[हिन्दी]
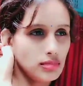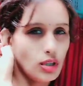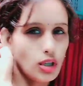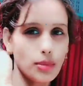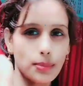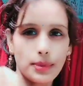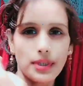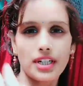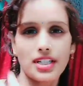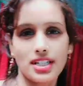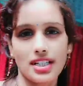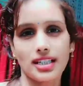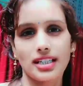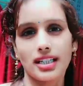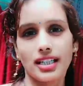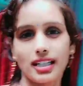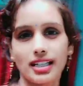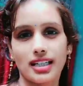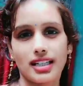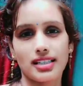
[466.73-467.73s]
ऑपरेशन
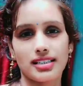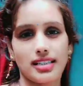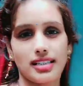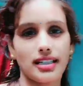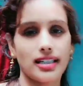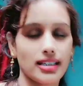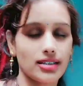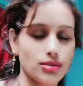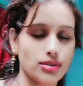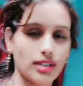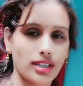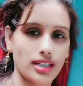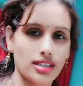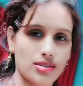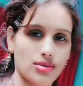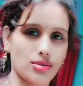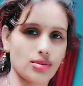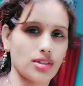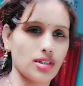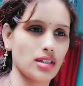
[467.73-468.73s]
के लिए सारे जो टेस्ट
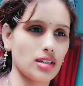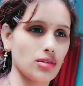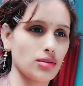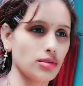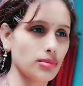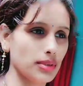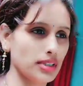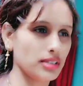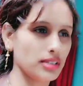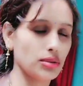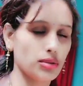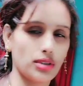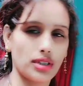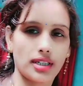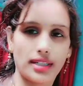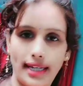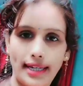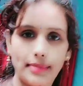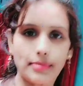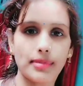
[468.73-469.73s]
हो रहे हैं ना उनमें थोड़ा
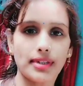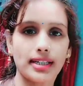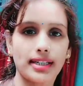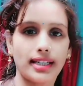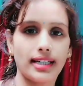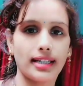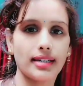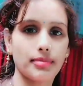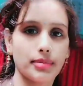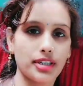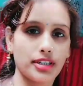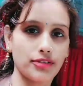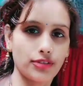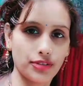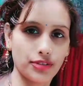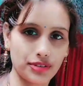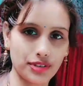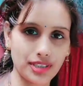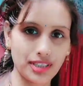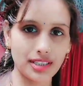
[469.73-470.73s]
टाइम लग रहा है मैंने
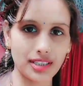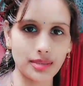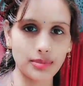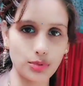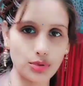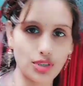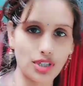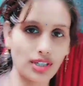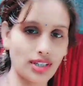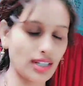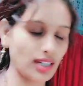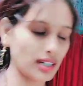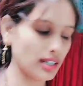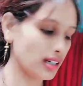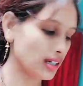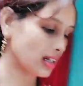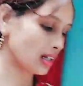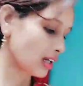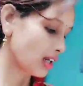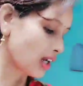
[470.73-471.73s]
फ़ोन करके पूछा था
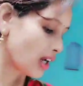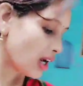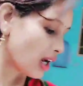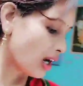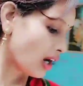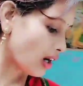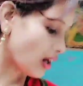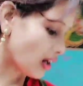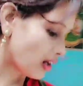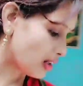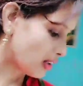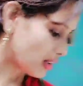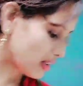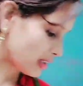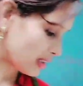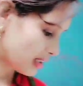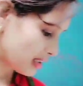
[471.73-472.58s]
और